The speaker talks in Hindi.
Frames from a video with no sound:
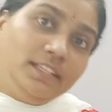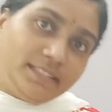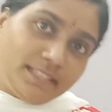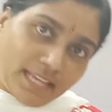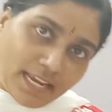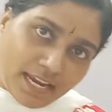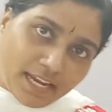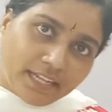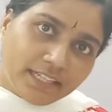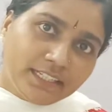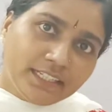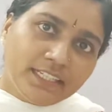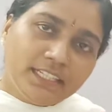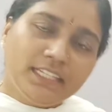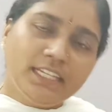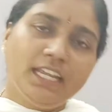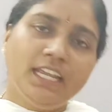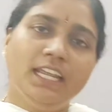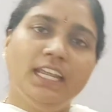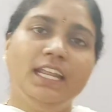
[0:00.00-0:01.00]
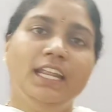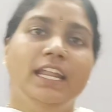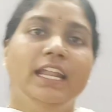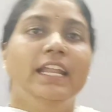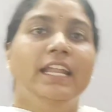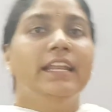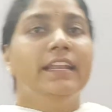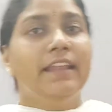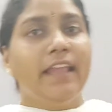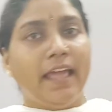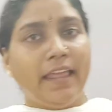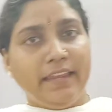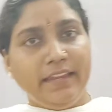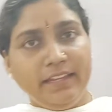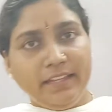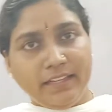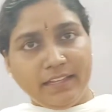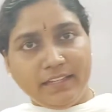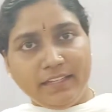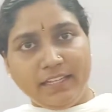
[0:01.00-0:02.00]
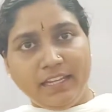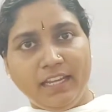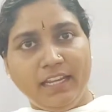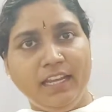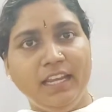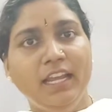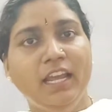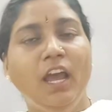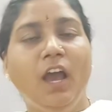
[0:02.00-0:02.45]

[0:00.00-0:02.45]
शेयर करिए लाइक करिए